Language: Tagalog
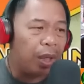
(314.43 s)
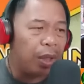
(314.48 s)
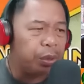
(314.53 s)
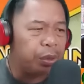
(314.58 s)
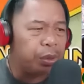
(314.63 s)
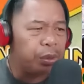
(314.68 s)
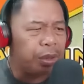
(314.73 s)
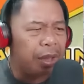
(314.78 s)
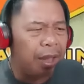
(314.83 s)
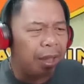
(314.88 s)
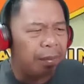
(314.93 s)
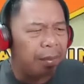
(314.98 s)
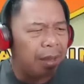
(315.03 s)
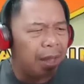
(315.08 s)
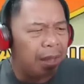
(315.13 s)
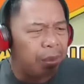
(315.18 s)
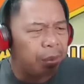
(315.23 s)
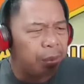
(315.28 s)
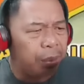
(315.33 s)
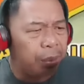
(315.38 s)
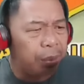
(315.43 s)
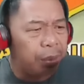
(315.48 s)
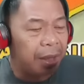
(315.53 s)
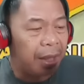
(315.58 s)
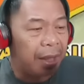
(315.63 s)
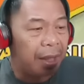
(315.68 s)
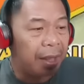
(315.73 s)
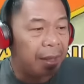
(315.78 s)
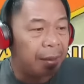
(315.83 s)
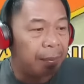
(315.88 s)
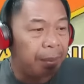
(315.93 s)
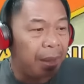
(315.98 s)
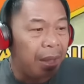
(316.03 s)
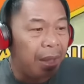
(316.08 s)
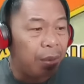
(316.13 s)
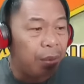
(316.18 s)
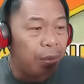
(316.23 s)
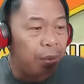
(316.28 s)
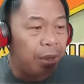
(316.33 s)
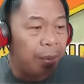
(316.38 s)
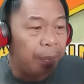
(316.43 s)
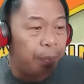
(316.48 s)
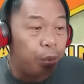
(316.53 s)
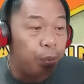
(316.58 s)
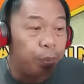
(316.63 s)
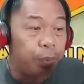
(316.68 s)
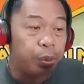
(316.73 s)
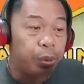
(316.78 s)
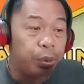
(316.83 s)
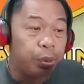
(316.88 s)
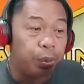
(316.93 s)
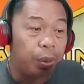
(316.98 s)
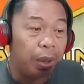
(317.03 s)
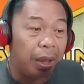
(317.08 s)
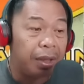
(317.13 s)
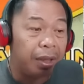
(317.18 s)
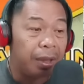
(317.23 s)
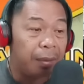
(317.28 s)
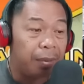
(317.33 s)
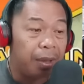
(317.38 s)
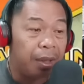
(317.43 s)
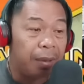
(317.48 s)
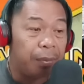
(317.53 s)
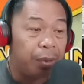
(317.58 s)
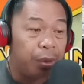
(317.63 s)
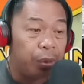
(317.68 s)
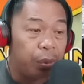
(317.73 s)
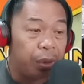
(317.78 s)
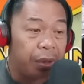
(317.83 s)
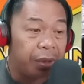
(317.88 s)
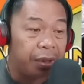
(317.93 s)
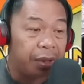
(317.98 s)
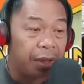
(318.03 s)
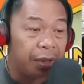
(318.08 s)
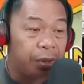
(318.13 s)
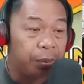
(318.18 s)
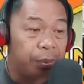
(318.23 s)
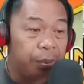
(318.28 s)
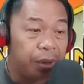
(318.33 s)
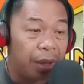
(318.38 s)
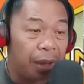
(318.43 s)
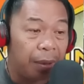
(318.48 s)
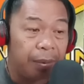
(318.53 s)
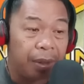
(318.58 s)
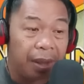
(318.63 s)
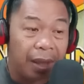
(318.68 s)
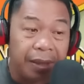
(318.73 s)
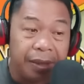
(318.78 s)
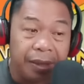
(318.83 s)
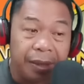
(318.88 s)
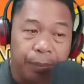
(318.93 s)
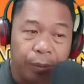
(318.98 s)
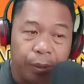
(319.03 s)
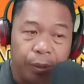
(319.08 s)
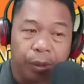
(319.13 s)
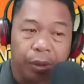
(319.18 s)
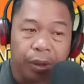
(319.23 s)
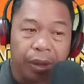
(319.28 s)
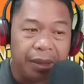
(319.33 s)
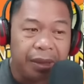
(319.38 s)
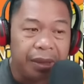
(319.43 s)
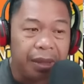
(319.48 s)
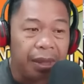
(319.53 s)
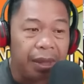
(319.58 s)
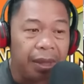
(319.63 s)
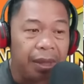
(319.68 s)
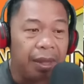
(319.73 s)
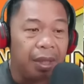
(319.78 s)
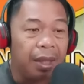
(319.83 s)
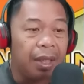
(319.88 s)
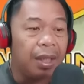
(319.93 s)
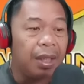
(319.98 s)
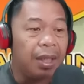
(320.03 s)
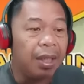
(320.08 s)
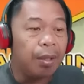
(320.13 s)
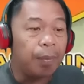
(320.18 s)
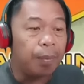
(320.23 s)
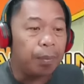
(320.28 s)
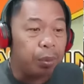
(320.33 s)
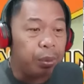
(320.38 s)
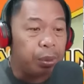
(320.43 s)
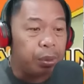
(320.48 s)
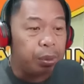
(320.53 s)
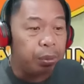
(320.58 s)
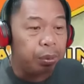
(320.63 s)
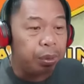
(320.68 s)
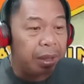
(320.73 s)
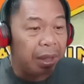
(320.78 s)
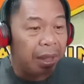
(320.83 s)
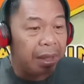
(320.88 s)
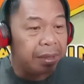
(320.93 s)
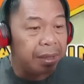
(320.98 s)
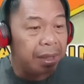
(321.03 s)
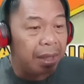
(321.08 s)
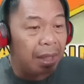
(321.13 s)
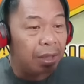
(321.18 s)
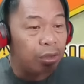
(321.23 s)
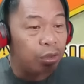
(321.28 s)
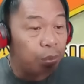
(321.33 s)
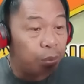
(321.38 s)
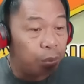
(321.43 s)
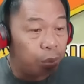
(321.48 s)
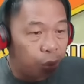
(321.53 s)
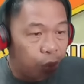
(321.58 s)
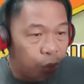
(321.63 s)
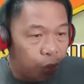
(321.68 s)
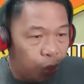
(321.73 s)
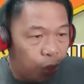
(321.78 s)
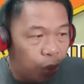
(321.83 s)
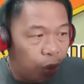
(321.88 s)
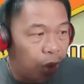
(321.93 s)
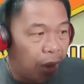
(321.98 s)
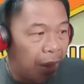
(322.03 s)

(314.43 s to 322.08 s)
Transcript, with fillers: Gusto nilang makatulong sa lahat. Pero napupusuan ng mga viewers at subscriber ay si Bong kasi puso niya kasi ang tumutulong.